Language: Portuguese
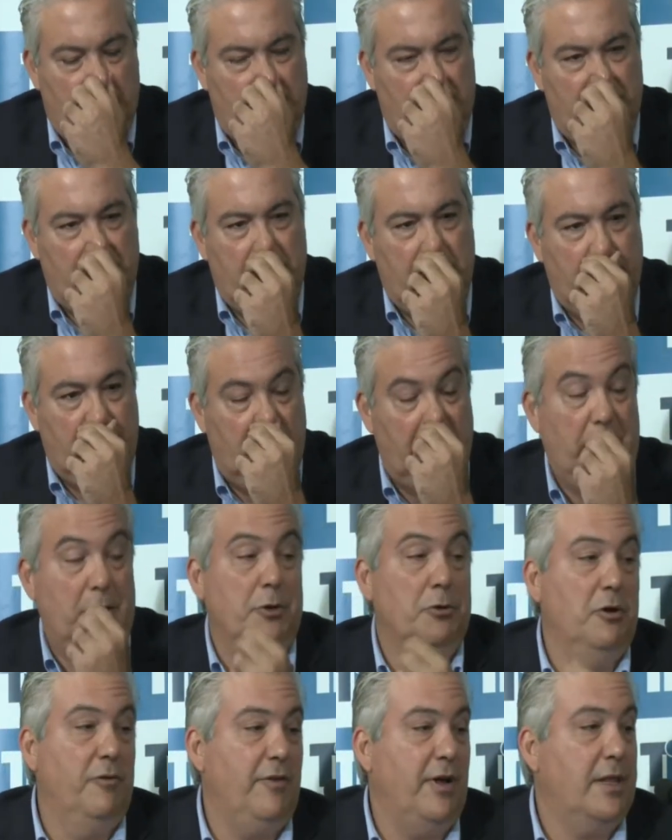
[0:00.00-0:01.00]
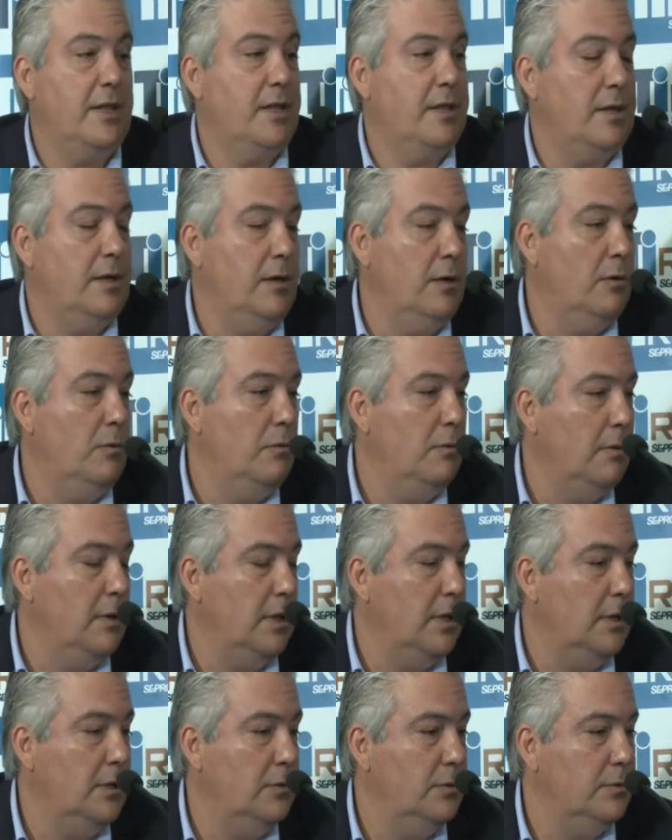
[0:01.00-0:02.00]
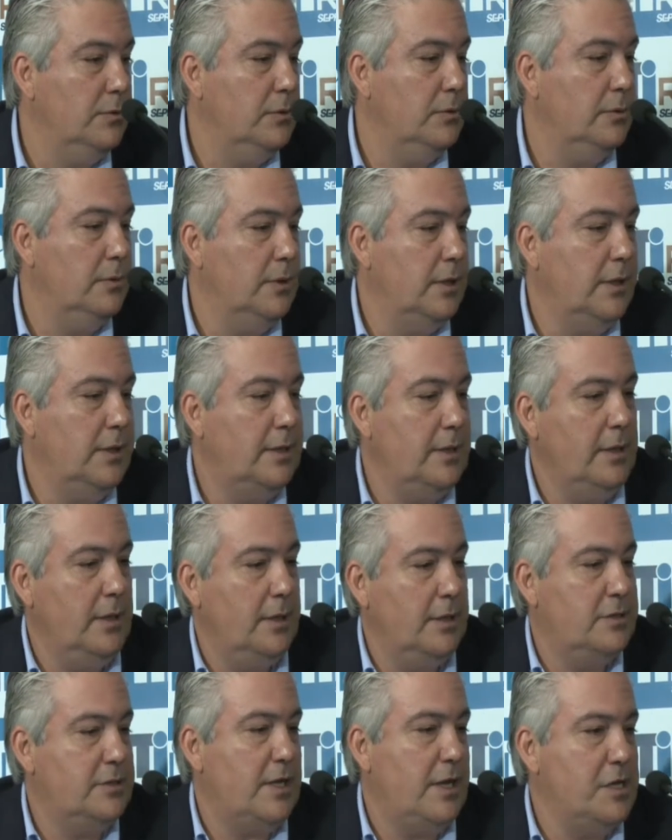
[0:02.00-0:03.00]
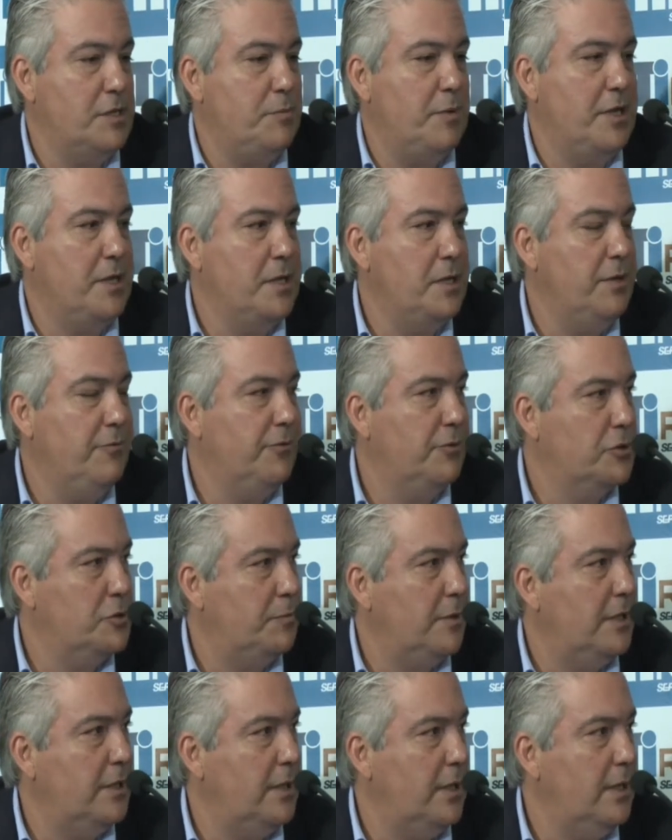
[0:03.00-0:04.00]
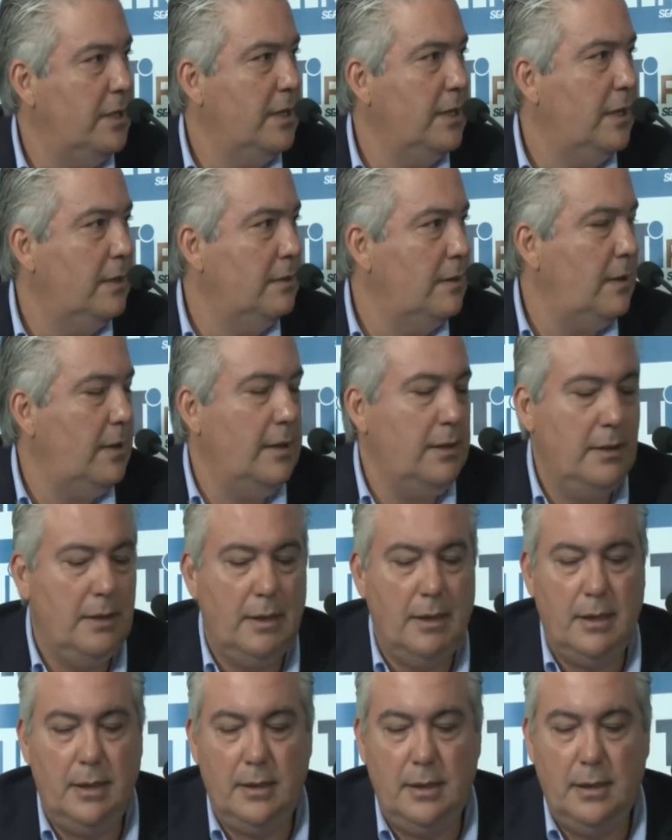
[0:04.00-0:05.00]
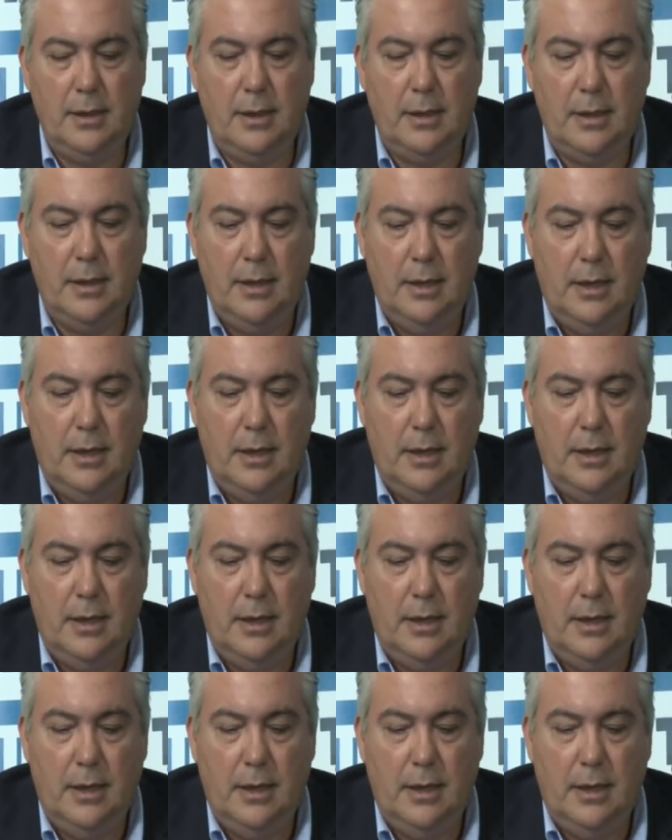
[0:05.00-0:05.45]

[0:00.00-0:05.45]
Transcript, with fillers: de, renovação e, do, e, e editais específicos para TI que atendem aí a,